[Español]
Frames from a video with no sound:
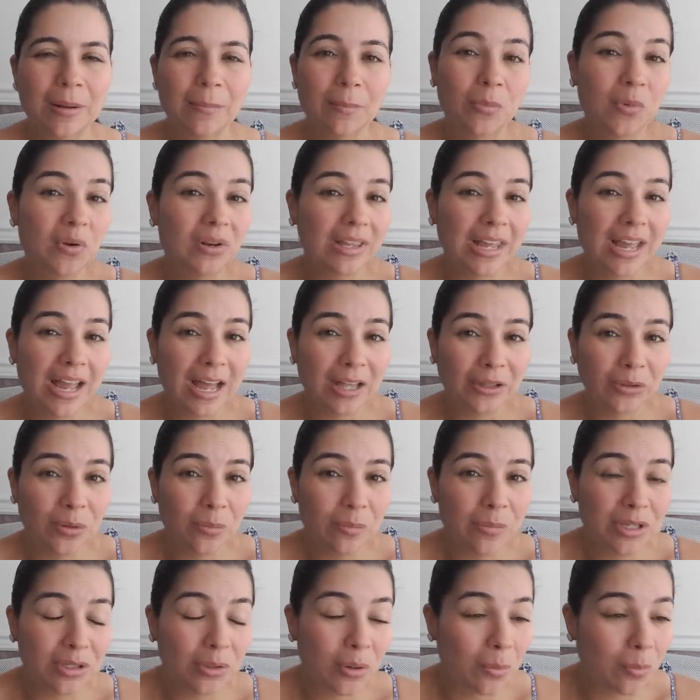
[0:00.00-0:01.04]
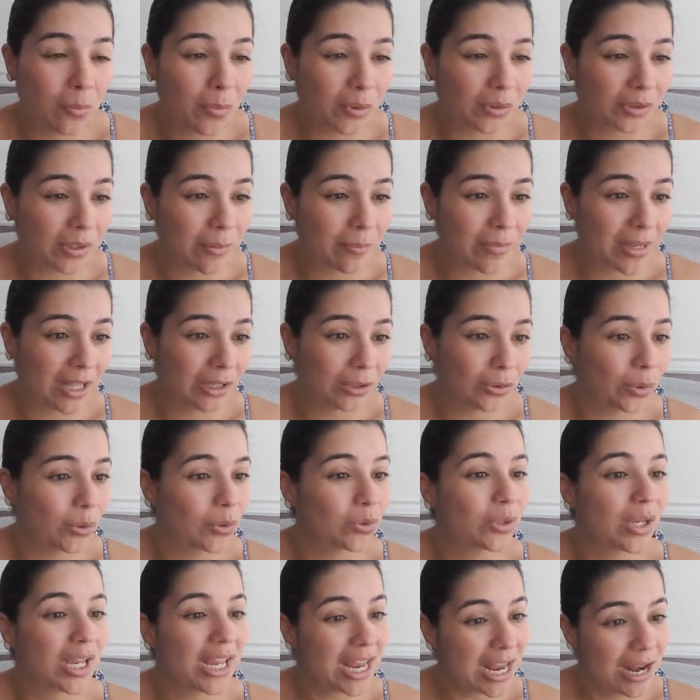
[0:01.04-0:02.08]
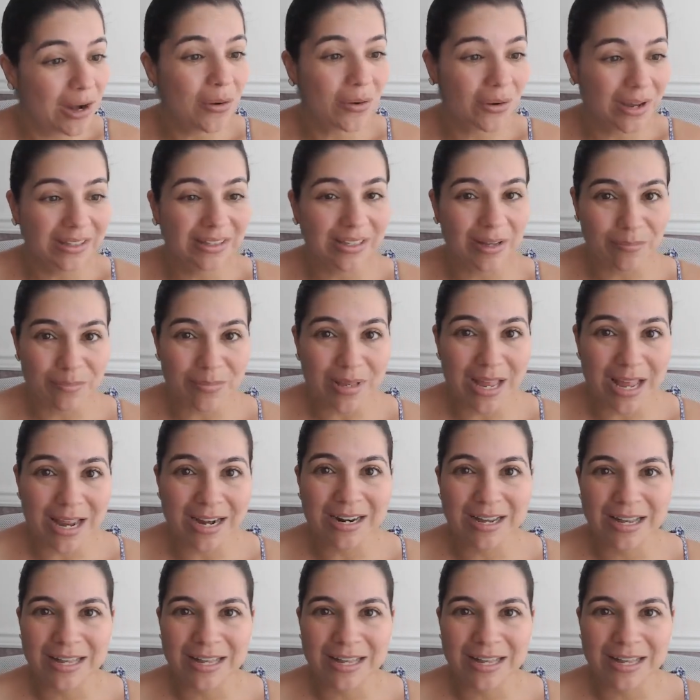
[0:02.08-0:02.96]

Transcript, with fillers: moldeando mis comportamientos y lo que también